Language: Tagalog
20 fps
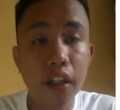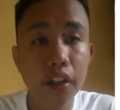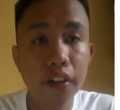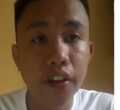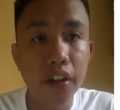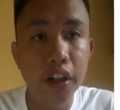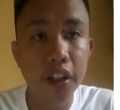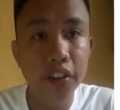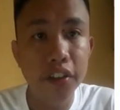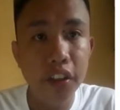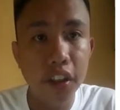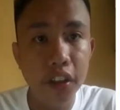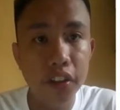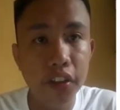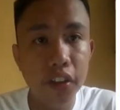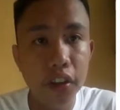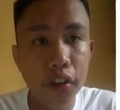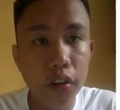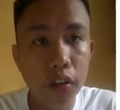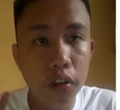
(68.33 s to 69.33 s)
there are
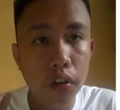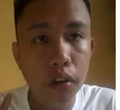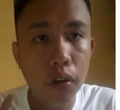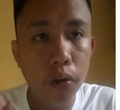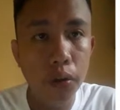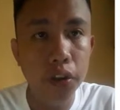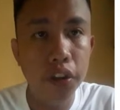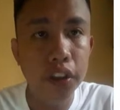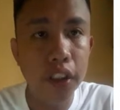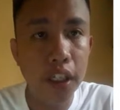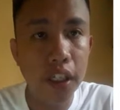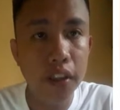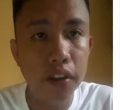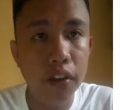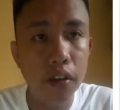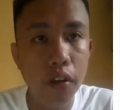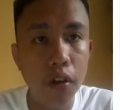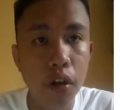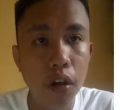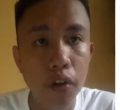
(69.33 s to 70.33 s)
just
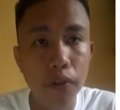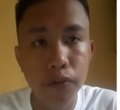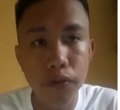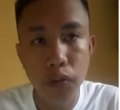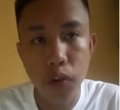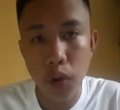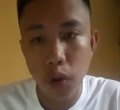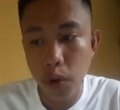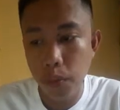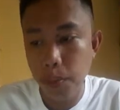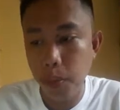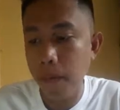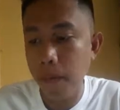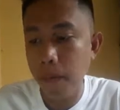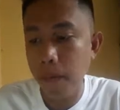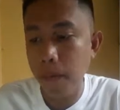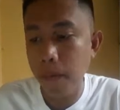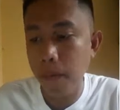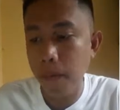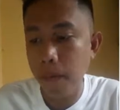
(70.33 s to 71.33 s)
quotient of two
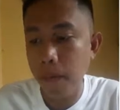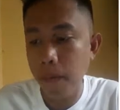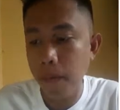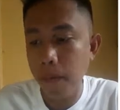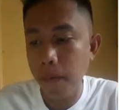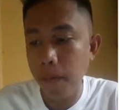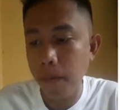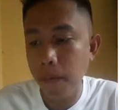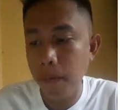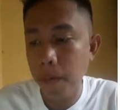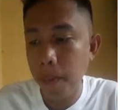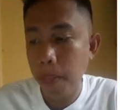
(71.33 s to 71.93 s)
polynomial.